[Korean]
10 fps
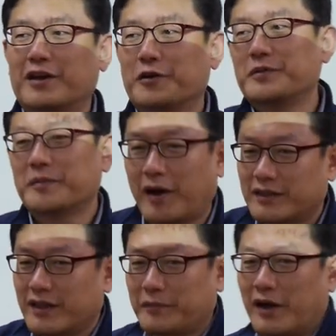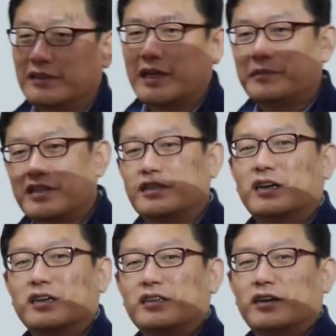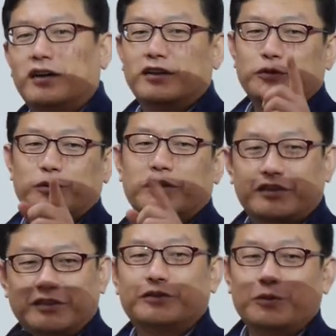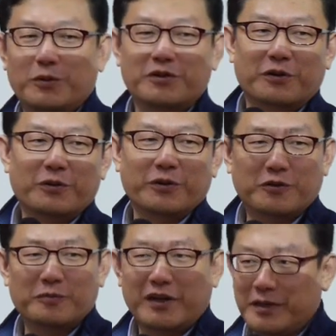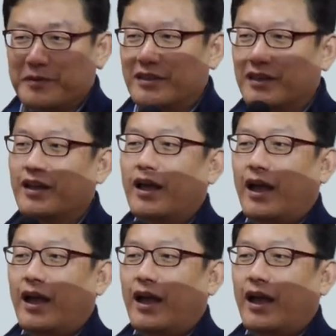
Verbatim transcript: 그럼 이제 마을 사람들이 지나가다 아 소크라테스 또 저러고 있구만 하면 이제